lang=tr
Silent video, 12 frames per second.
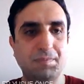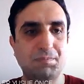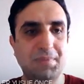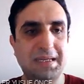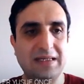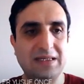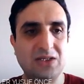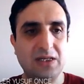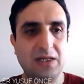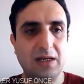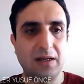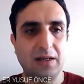
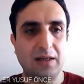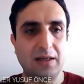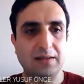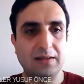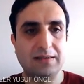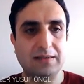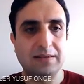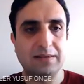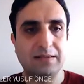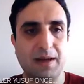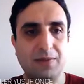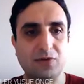birinci
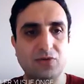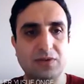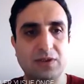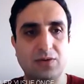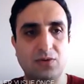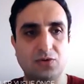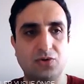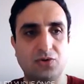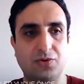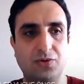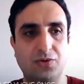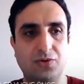spermatositleri
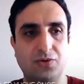oluşturuyor.